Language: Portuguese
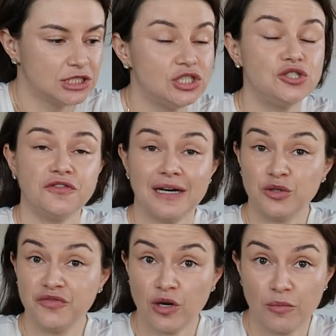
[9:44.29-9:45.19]
de de
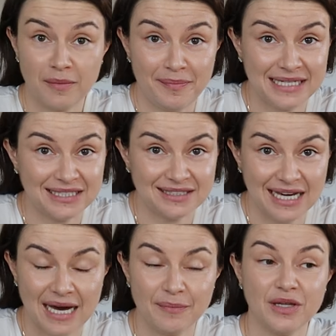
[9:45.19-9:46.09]
fato ver como a pele
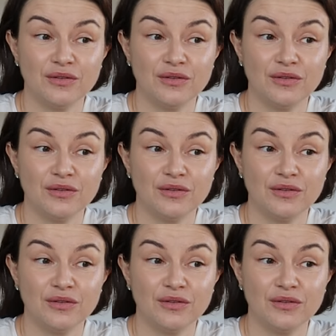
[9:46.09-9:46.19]
tá.